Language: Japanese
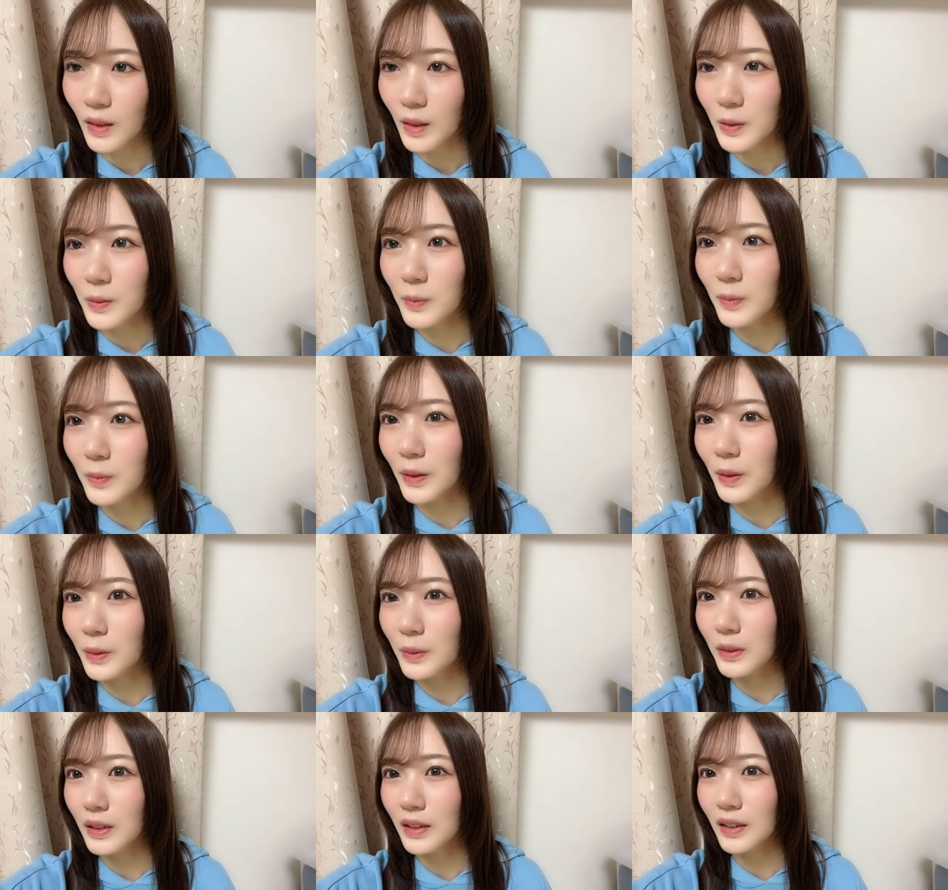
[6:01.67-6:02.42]
こんば
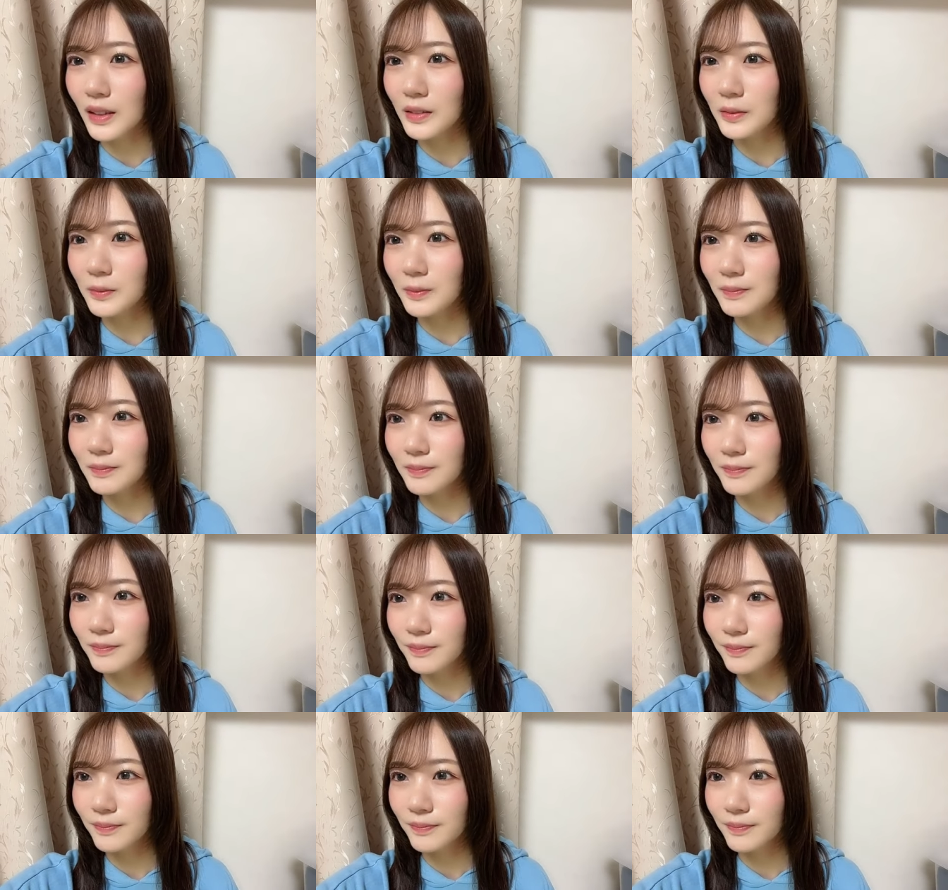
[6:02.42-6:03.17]
んは
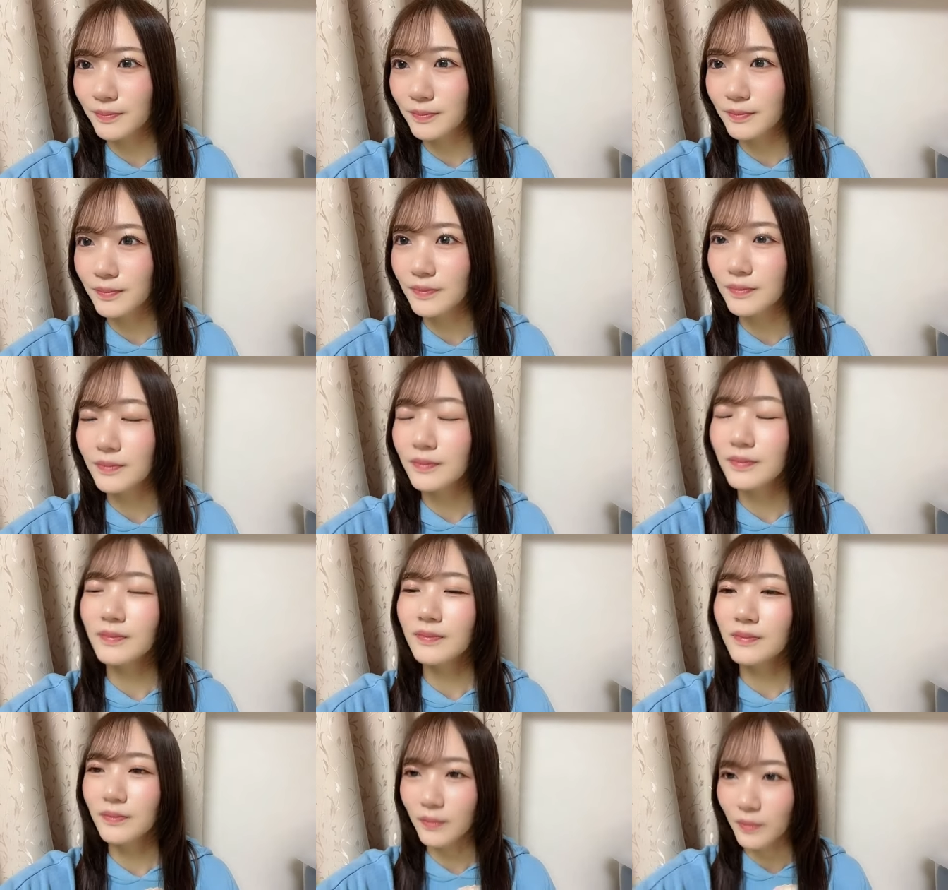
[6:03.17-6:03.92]

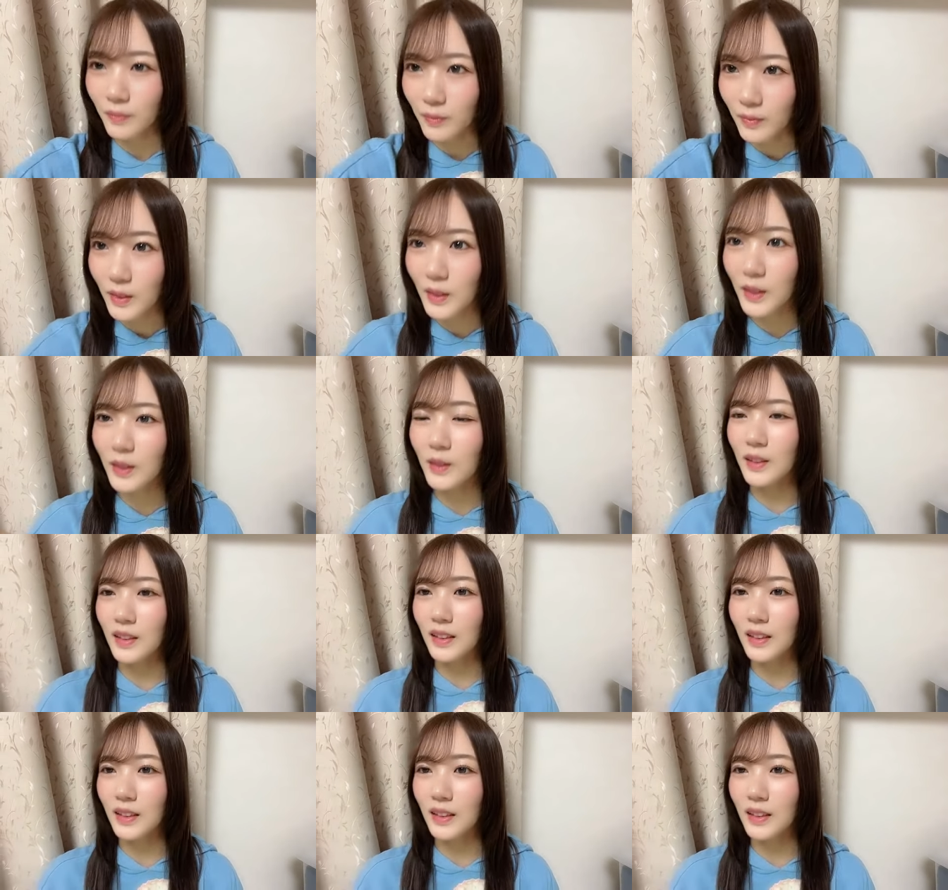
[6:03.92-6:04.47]
本当